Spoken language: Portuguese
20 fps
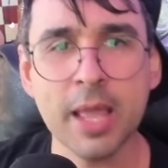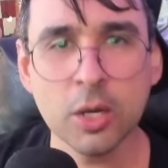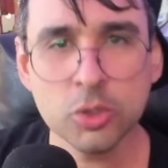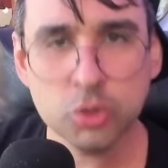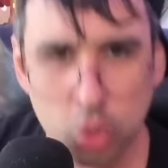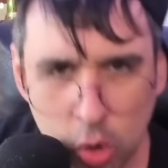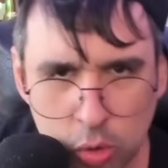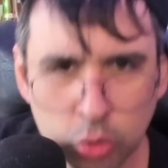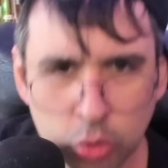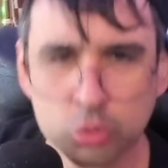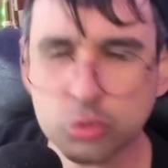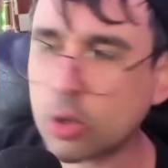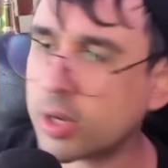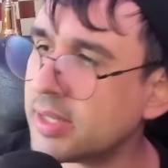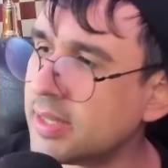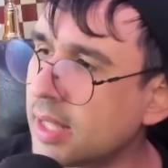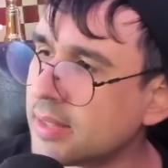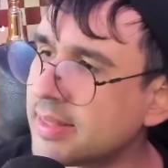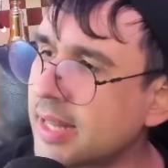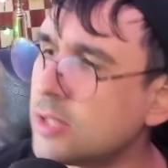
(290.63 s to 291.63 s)
Jogou com torre
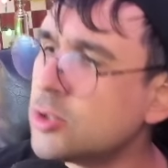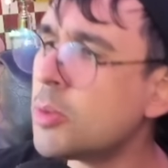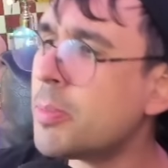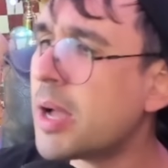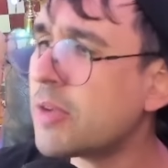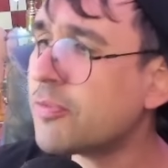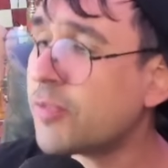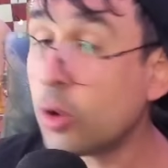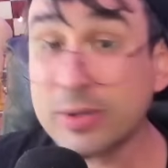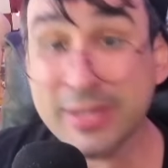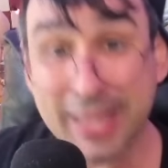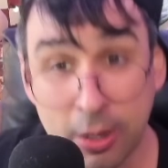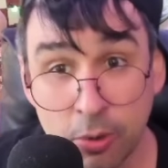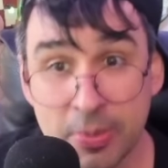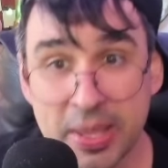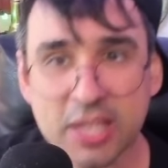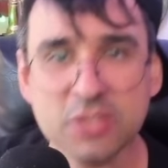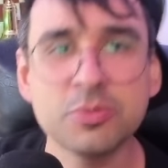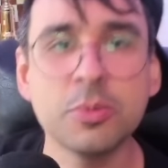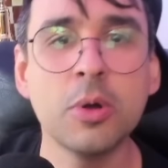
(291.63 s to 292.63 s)
D3 e o Magnus falou, quero
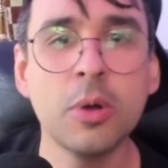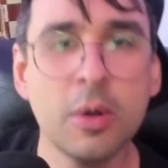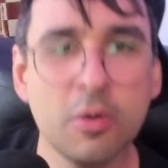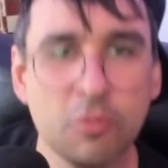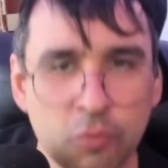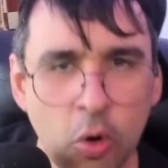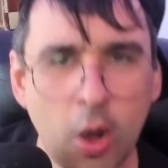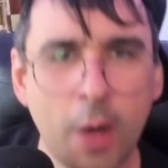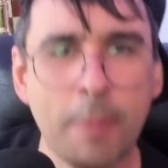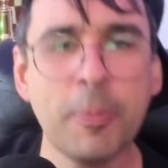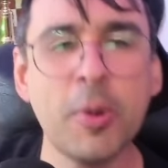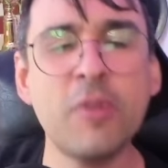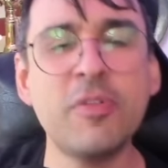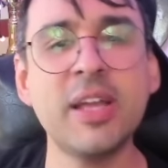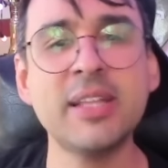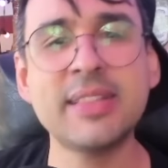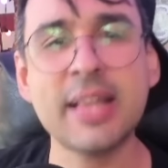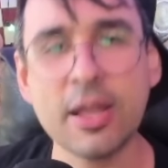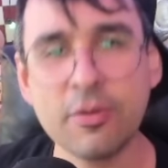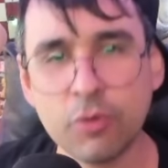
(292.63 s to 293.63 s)
mesmo. Vou
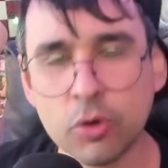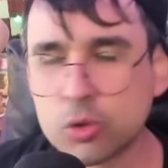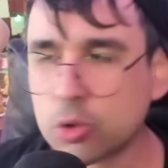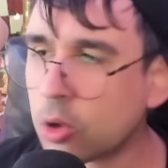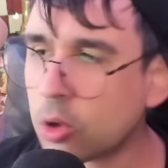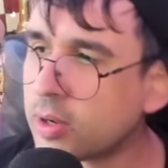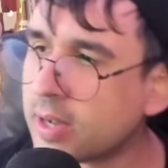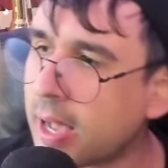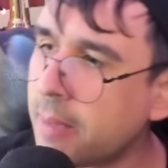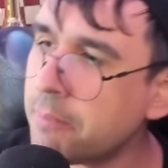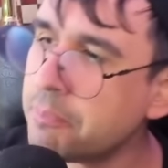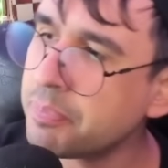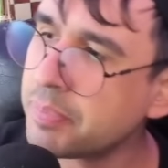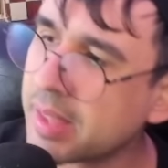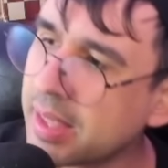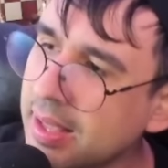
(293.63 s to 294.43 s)
aproveitar e vou trocar.